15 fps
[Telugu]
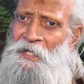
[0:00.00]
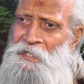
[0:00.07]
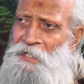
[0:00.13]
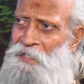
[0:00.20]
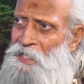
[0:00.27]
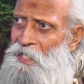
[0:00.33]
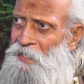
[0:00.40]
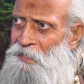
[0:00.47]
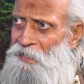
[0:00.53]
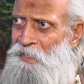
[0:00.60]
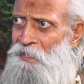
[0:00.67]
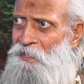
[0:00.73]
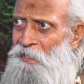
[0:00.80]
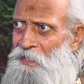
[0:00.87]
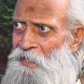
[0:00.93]
అనేక అనేక
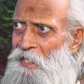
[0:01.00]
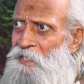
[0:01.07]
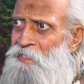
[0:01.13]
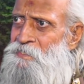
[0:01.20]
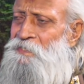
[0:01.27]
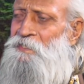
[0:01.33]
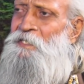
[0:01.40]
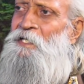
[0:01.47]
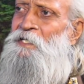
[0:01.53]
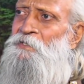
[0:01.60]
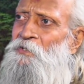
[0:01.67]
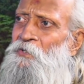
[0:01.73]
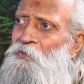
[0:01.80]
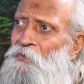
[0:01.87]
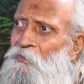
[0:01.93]
రకాల
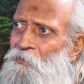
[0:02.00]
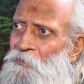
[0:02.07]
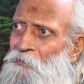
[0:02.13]
స్థితిగతుల్లో